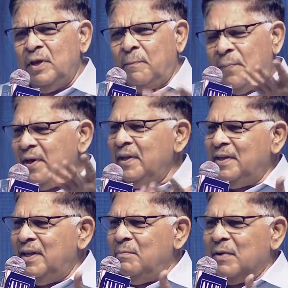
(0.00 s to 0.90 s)

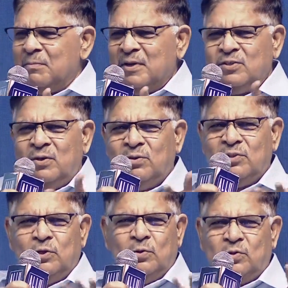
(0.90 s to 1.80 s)
ఇప్పటికీ మన మధ్యలో
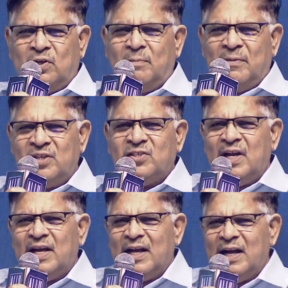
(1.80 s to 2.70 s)
తిరుగుతున్న
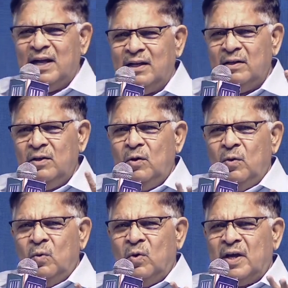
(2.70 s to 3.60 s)
మనిషిలాగా
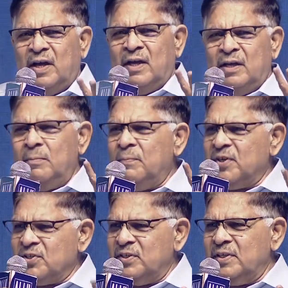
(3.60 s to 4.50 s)
ఒక
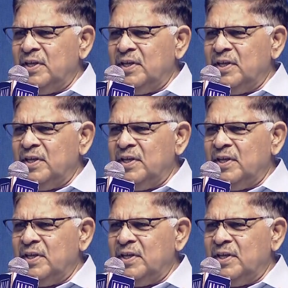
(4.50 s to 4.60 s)
ఇంప్రెషన్